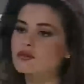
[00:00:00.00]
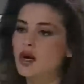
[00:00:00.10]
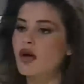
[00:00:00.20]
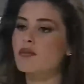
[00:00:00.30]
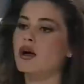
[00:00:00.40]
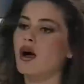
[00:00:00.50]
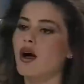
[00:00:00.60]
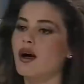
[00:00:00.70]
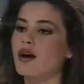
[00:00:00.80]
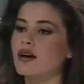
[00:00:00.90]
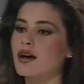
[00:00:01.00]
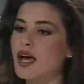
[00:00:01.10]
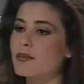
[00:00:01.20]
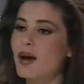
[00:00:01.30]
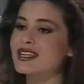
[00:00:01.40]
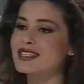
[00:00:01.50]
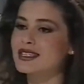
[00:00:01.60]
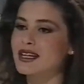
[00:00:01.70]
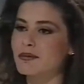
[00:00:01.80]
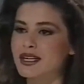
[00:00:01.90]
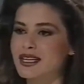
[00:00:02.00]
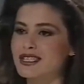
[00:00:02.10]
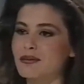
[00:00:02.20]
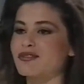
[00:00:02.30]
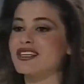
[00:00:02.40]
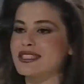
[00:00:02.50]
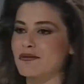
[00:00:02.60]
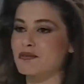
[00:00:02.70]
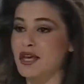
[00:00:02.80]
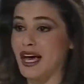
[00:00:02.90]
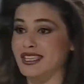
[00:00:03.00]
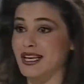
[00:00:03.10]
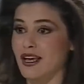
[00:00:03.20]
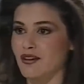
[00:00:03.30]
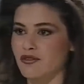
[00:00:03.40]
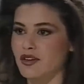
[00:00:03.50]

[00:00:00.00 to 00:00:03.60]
انا امراه هاي بحد ذاتها بركي اذا فيك تسميها اختلاف